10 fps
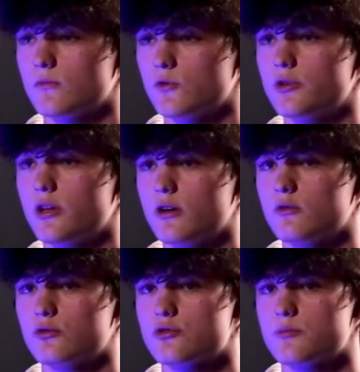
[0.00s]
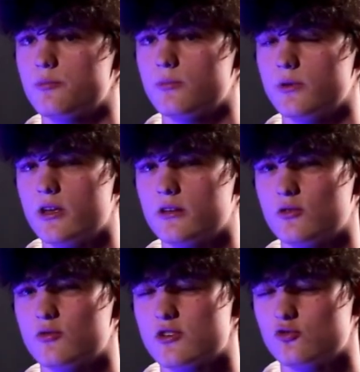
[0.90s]
Ну да, я вот тоже я,
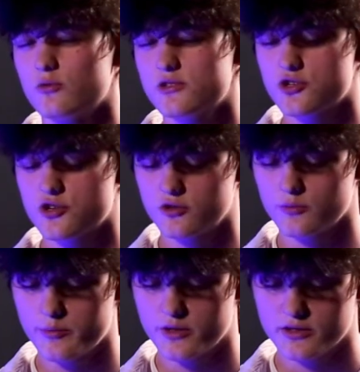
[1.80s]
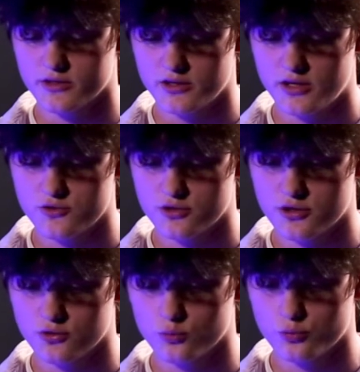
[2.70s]
ну, задумался насчет этого момента, и я
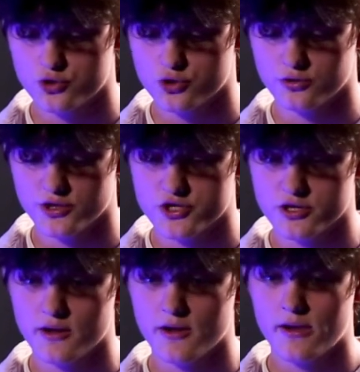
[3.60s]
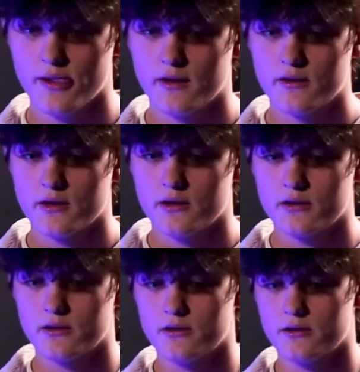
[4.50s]
все-таки думаю, что даже
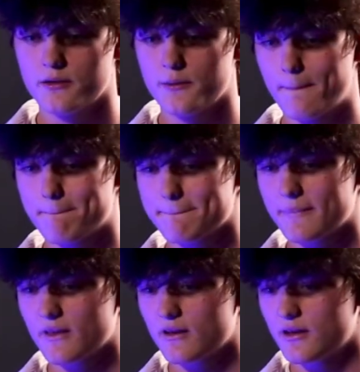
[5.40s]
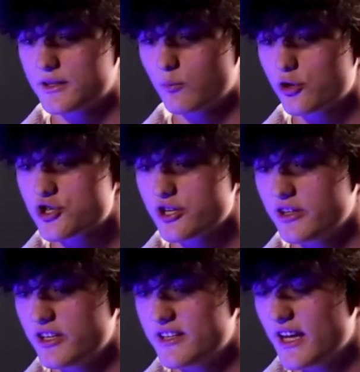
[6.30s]
э, это больше
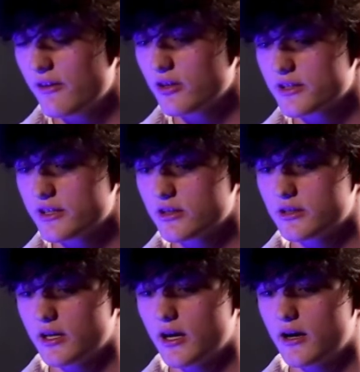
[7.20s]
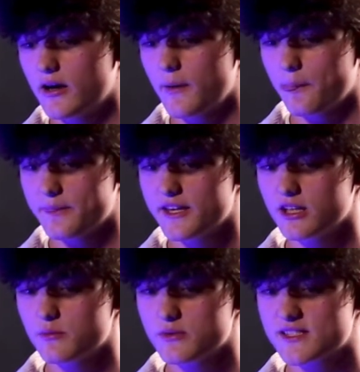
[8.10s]
не дьявол делает, а
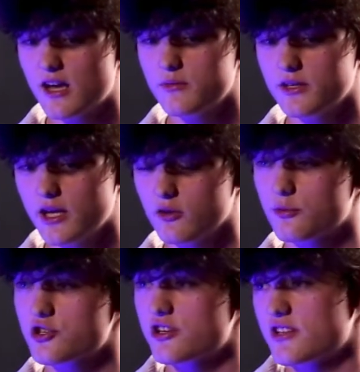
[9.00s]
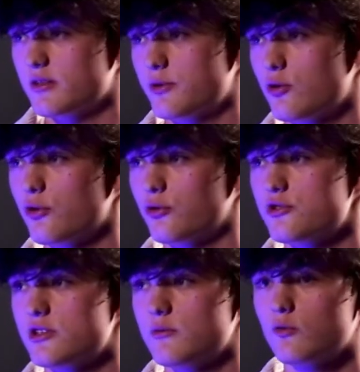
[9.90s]
делаем мы сами, и дьявол просто через это приходит. То
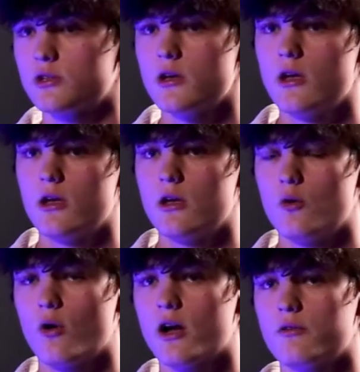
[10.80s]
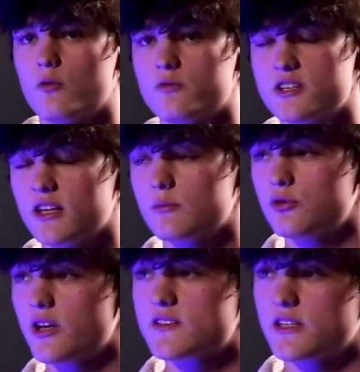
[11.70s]
есть ему вот он как он всегда
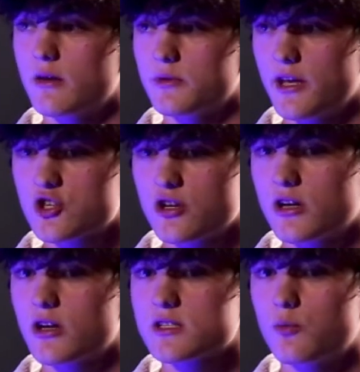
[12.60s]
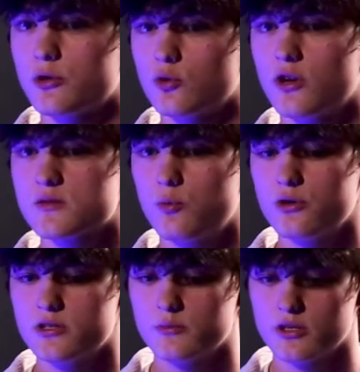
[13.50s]
наблюдает за нами, так же как Господь, но
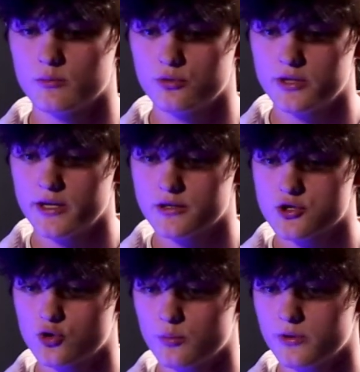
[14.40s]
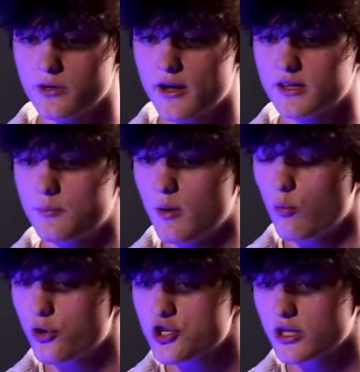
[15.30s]
Господь именно наблюдает, чтобы как-то
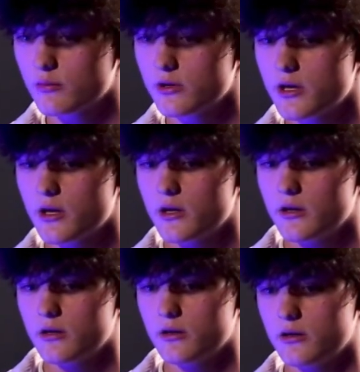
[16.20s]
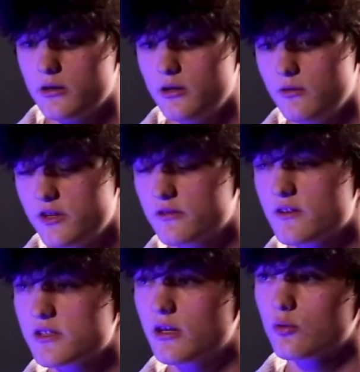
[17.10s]
помочь нам э, и видит
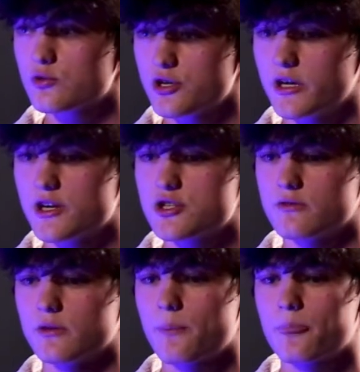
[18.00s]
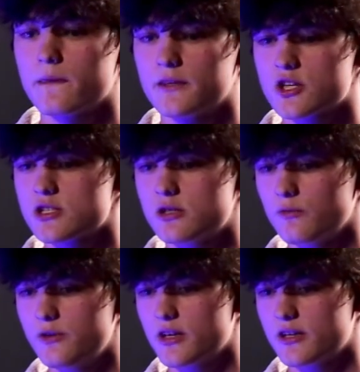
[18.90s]
нас всегда лучшие качества. Даже если он
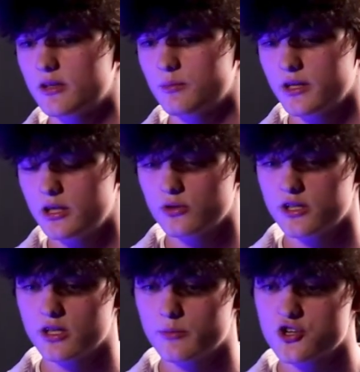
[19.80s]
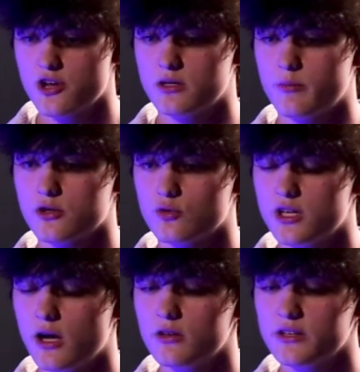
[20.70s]
видит какие-то плохие, он на это не обращает внимания. Но
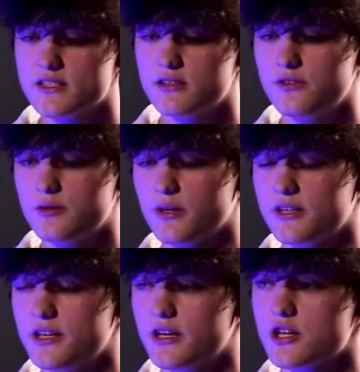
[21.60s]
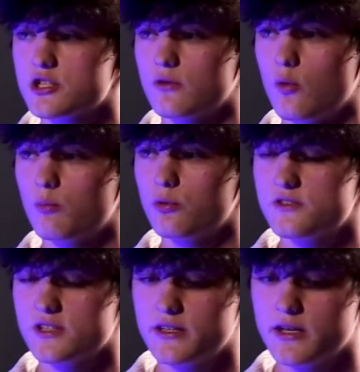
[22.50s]
дьявол, если видит плохие качества, он будет
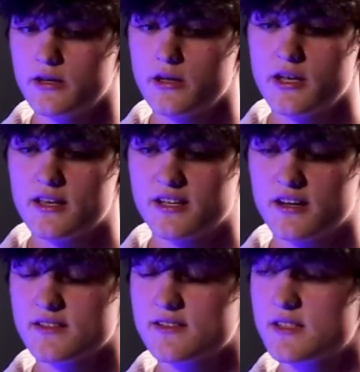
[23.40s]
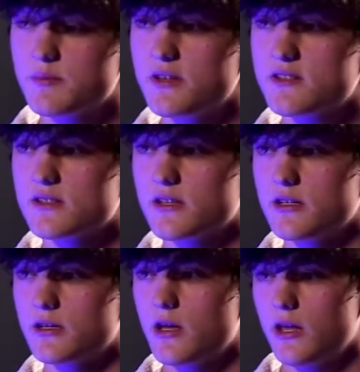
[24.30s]
всегда стараться зацепиться за
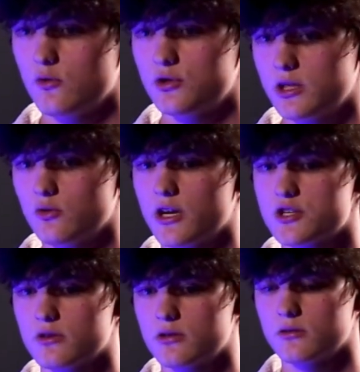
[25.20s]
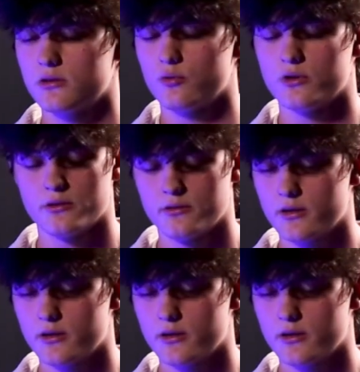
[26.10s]
них. И вот такие вот качества, э, ой,